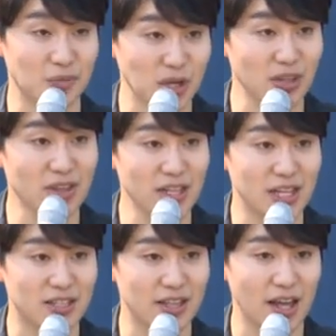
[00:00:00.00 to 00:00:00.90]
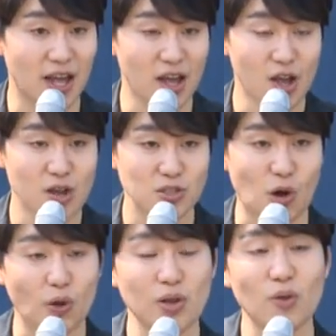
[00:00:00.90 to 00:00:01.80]
편견들이 있는데
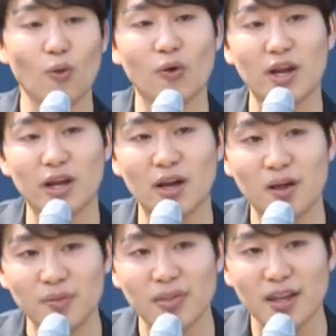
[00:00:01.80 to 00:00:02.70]
저는 오히려